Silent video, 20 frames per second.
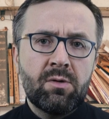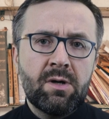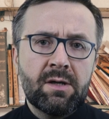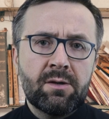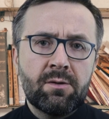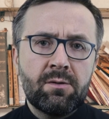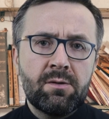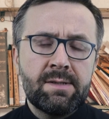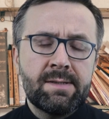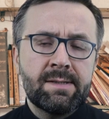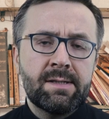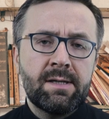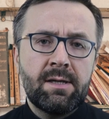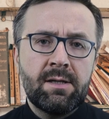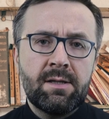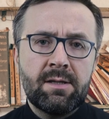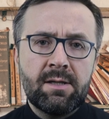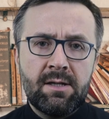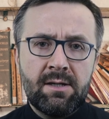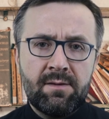
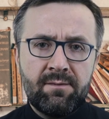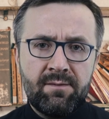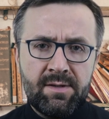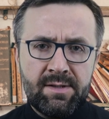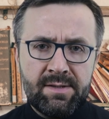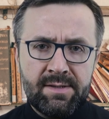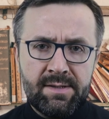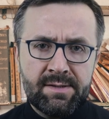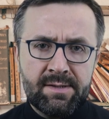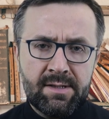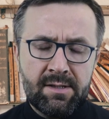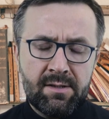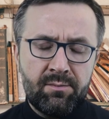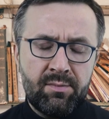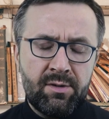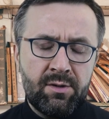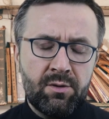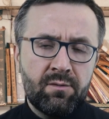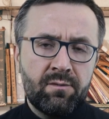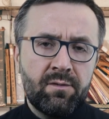Katolickiej Telewizji
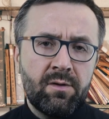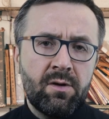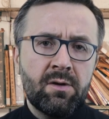Serbinów